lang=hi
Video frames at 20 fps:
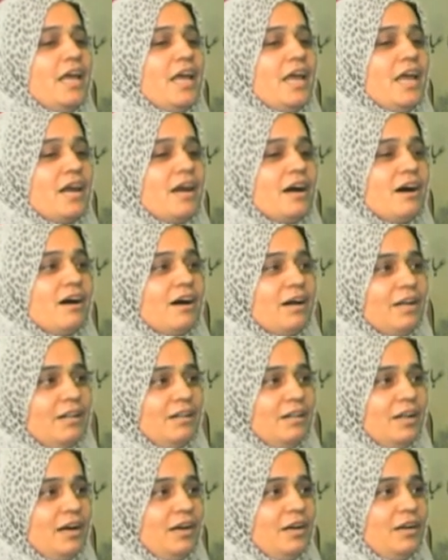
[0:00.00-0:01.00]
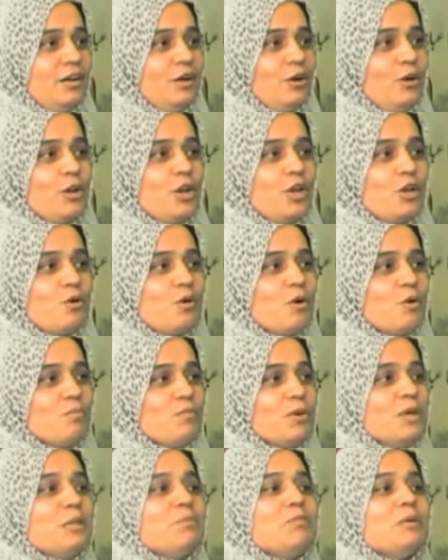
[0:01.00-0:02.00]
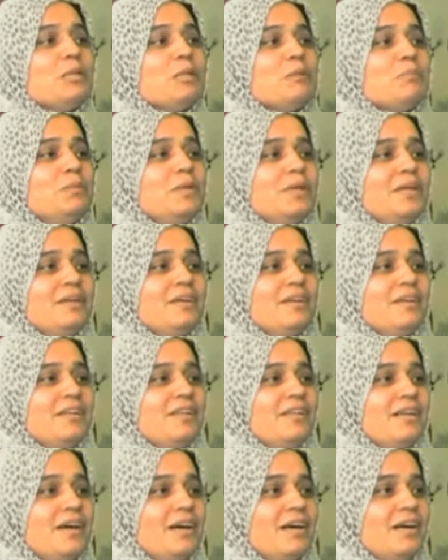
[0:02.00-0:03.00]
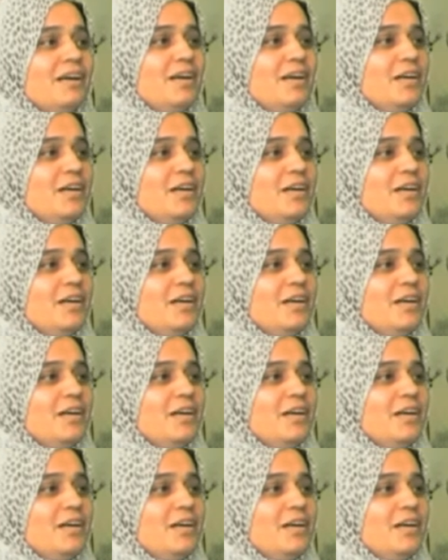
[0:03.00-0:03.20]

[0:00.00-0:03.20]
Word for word: एक ख़ानदान और एक कौमियत में तब्दील कर दिया